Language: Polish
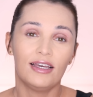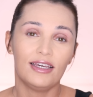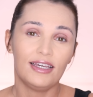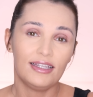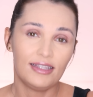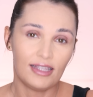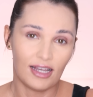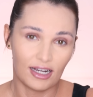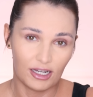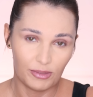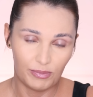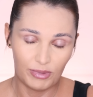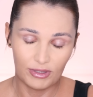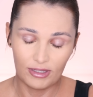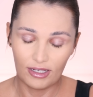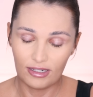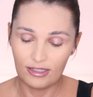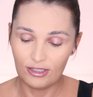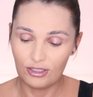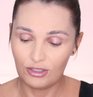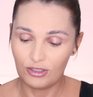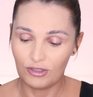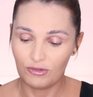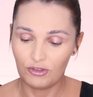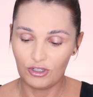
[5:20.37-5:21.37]
I tak,
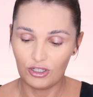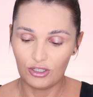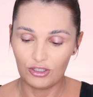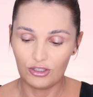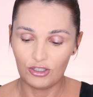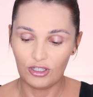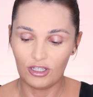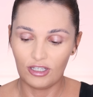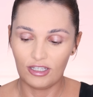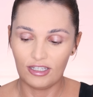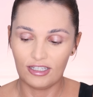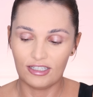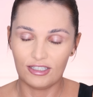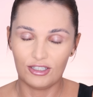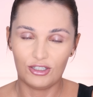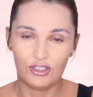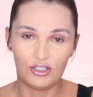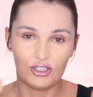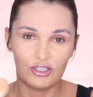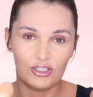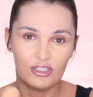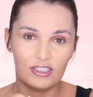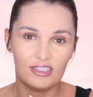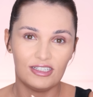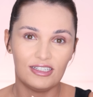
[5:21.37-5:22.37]
pytaliście wcześniej, e,
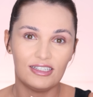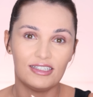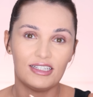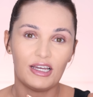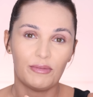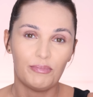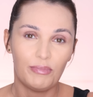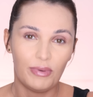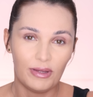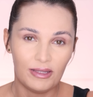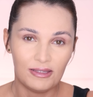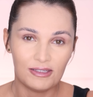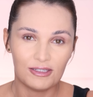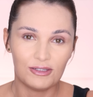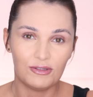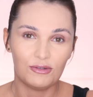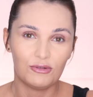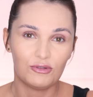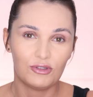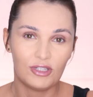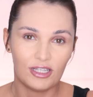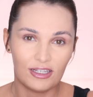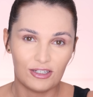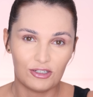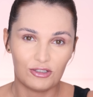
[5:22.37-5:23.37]
czy na
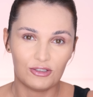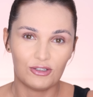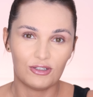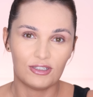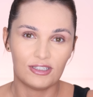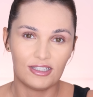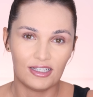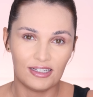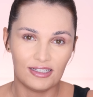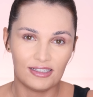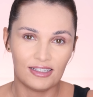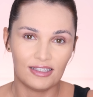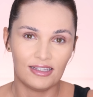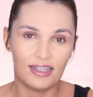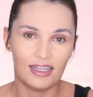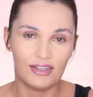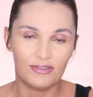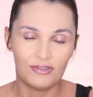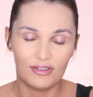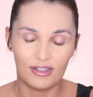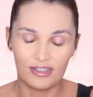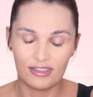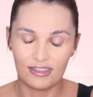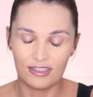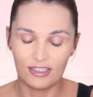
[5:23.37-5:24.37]
pędzlu też zostaje ten
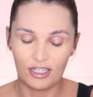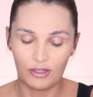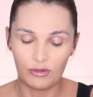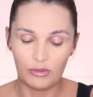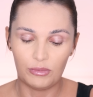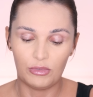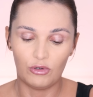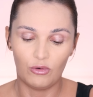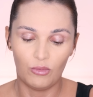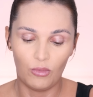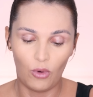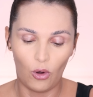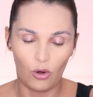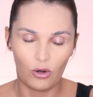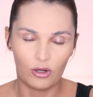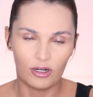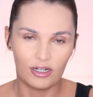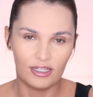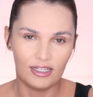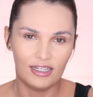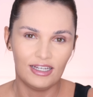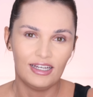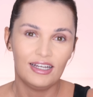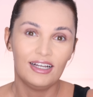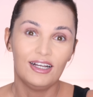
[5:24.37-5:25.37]
efekt, jakby był
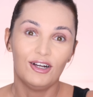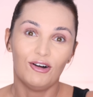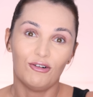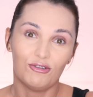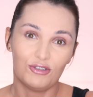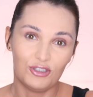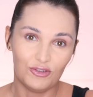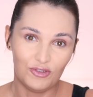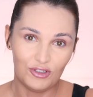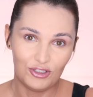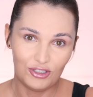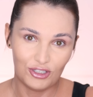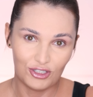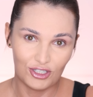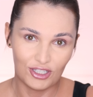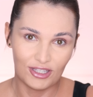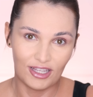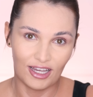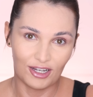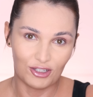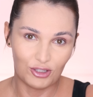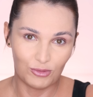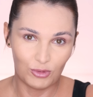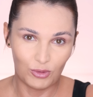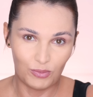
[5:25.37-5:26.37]
mokry. Oczywiście, że
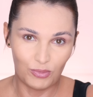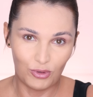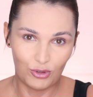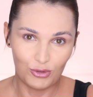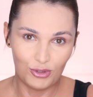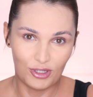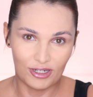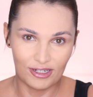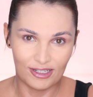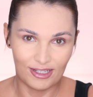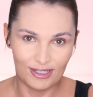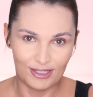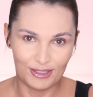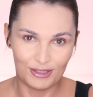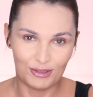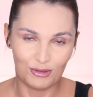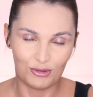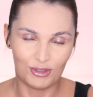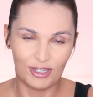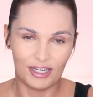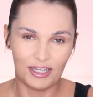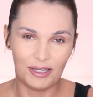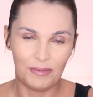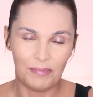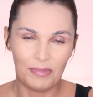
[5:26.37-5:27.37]
tak, no bo puder jest
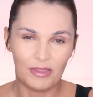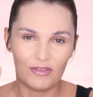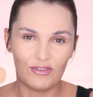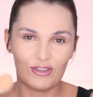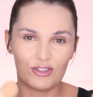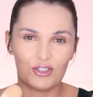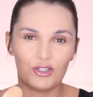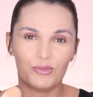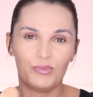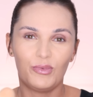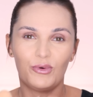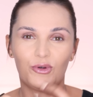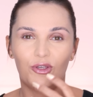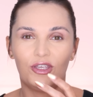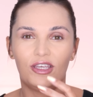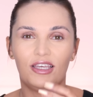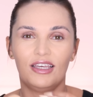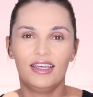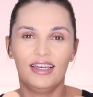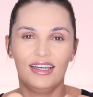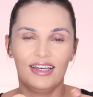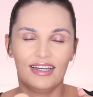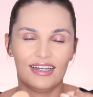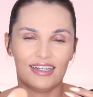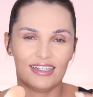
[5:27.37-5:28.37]
tutaj, więc
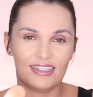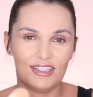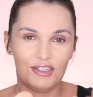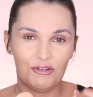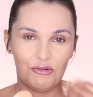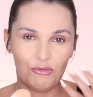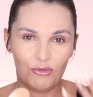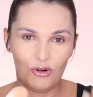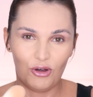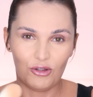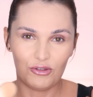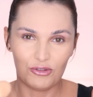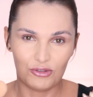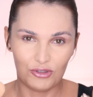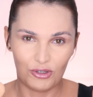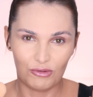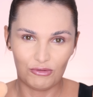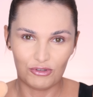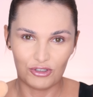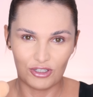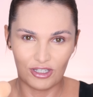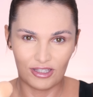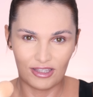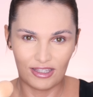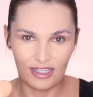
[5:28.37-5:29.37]
dopóki nie
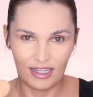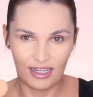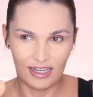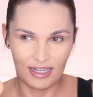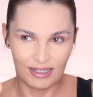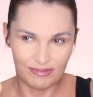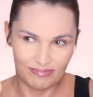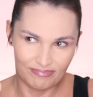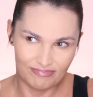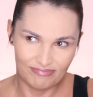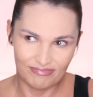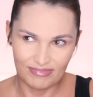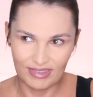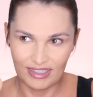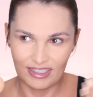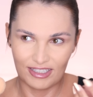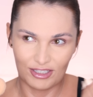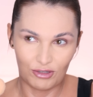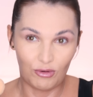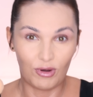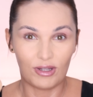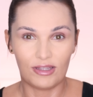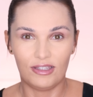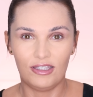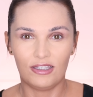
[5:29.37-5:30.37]
ulotnią się te
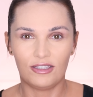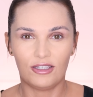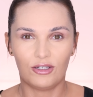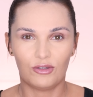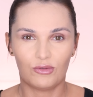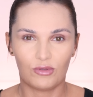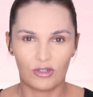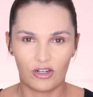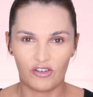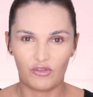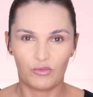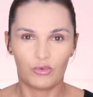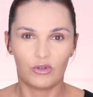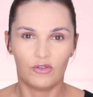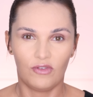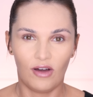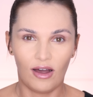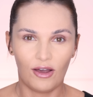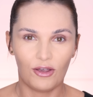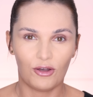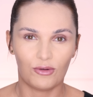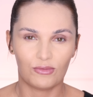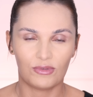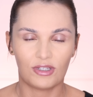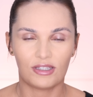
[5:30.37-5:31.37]
składniki, które
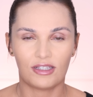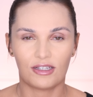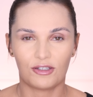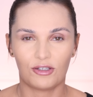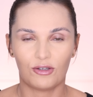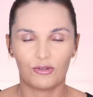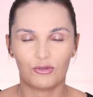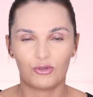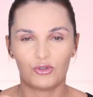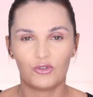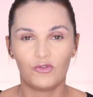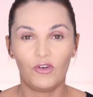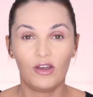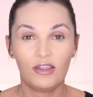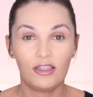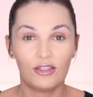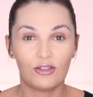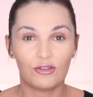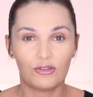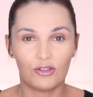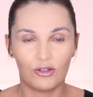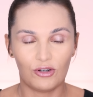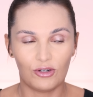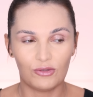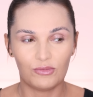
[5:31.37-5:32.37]
wpływają na takie odczuwanie,
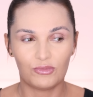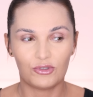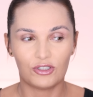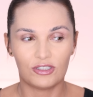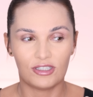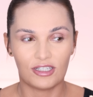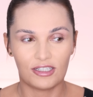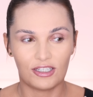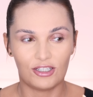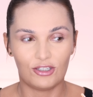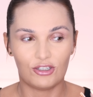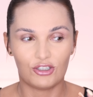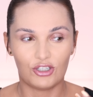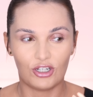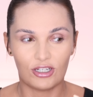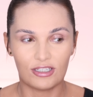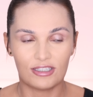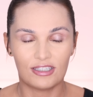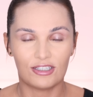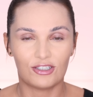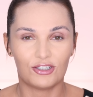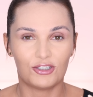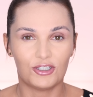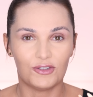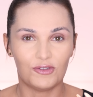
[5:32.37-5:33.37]
no to on przez jakiś
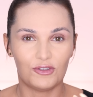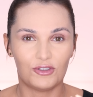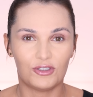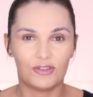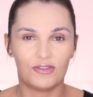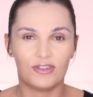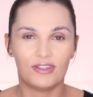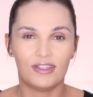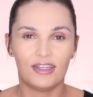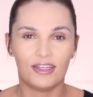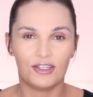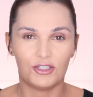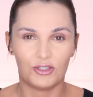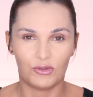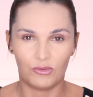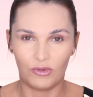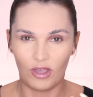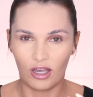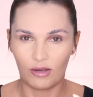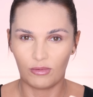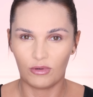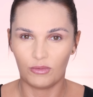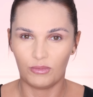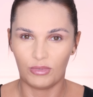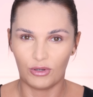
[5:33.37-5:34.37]
czas rzeczywiście wydaje się
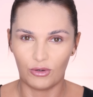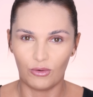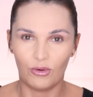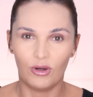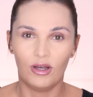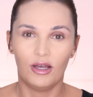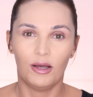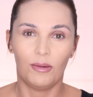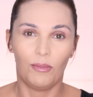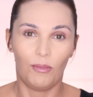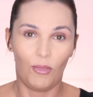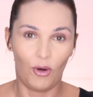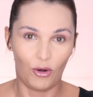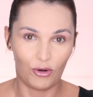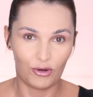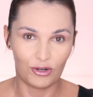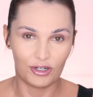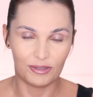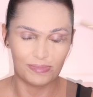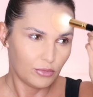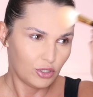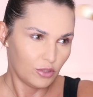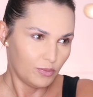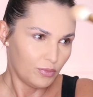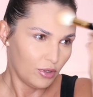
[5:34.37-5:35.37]
jakby był
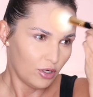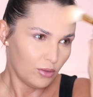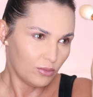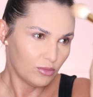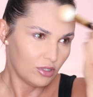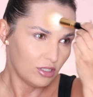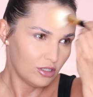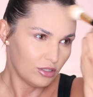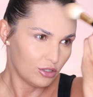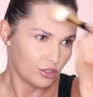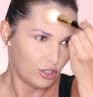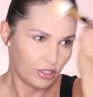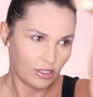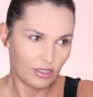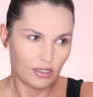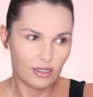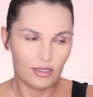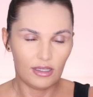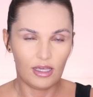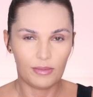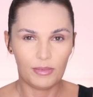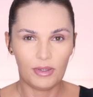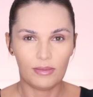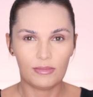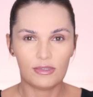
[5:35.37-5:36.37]
mokry. Przypomnę,
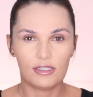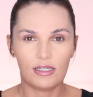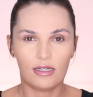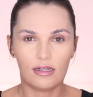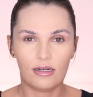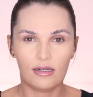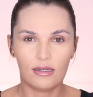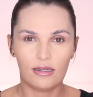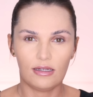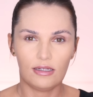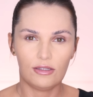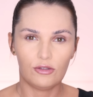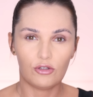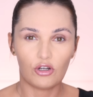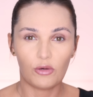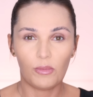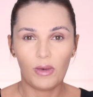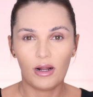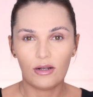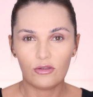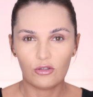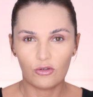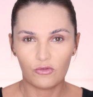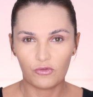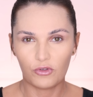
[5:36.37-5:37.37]
że ja mam cerę
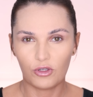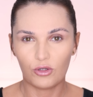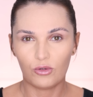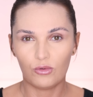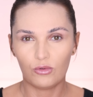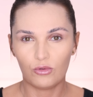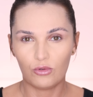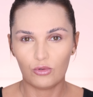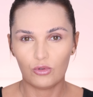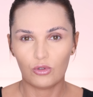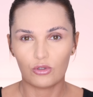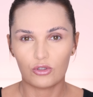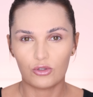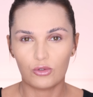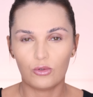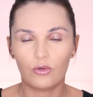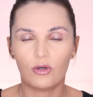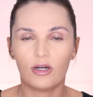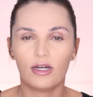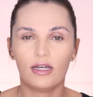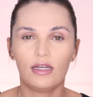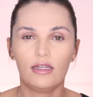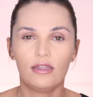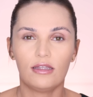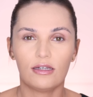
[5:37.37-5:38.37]
normalną w kierunku do
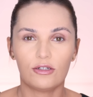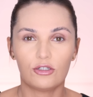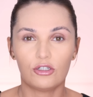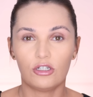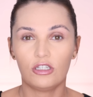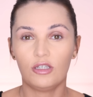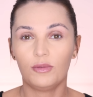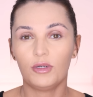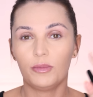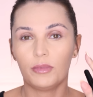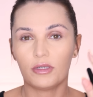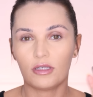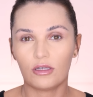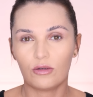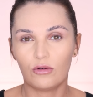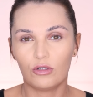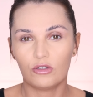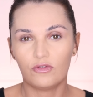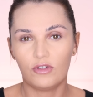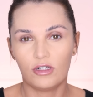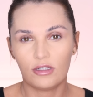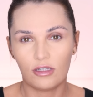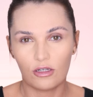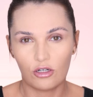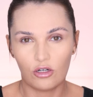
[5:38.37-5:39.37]
suchej, także nie mam
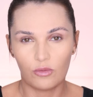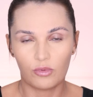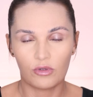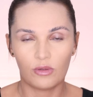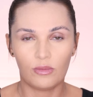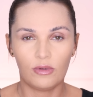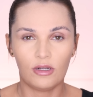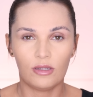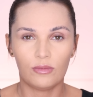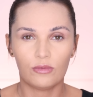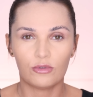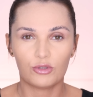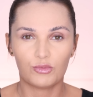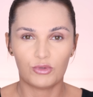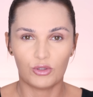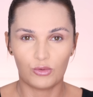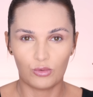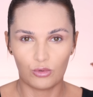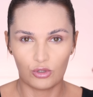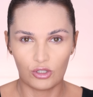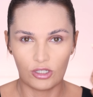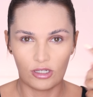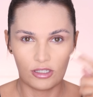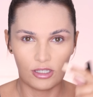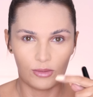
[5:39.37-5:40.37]
jakiegoś wielkiego problemu z
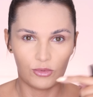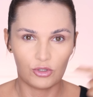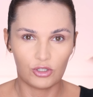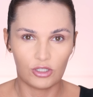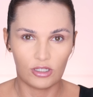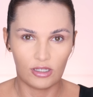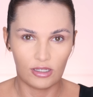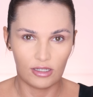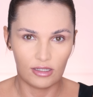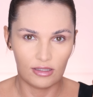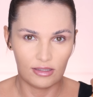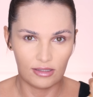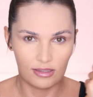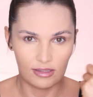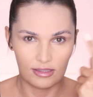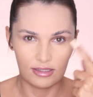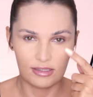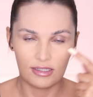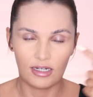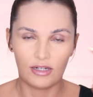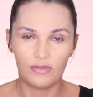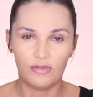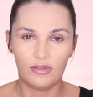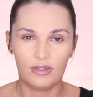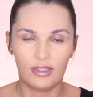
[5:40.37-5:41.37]
przetłuszczaniem się e,
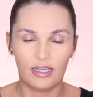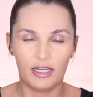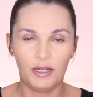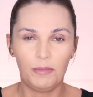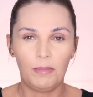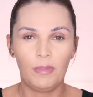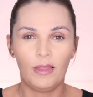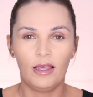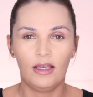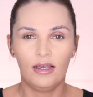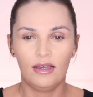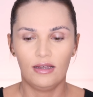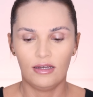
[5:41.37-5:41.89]
strefy T.